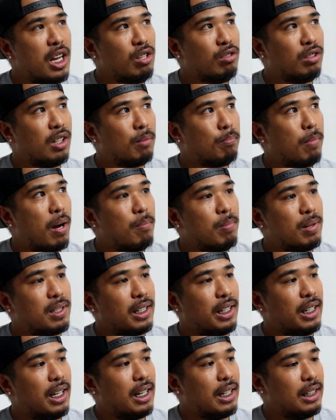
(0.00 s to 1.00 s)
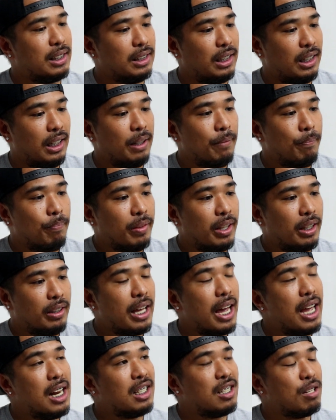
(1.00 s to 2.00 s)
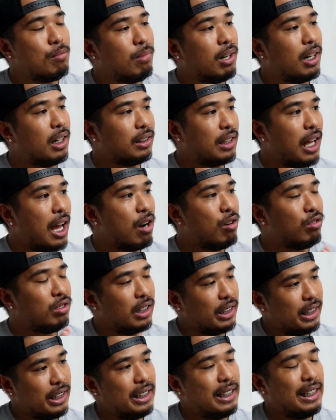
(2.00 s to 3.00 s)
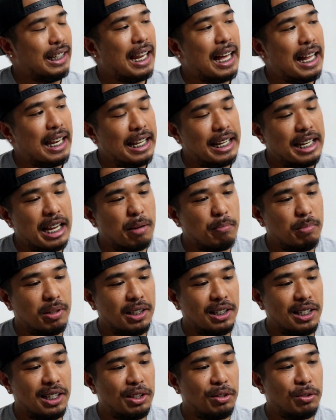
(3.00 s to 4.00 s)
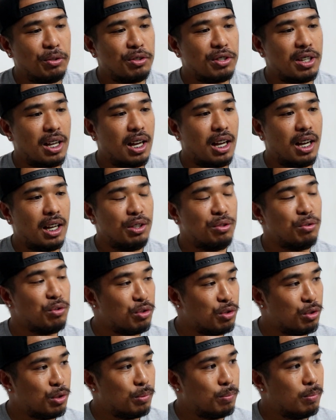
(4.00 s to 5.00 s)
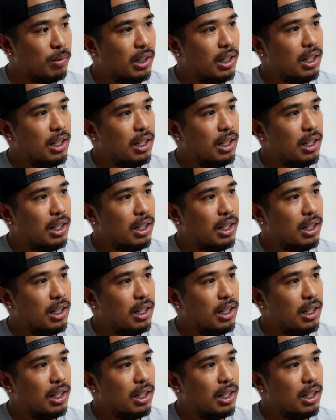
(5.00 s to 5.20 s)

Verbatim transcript: nga yung nagpapasaya kasi dahil sa mga taong nakikilala namin dito sa YouTube,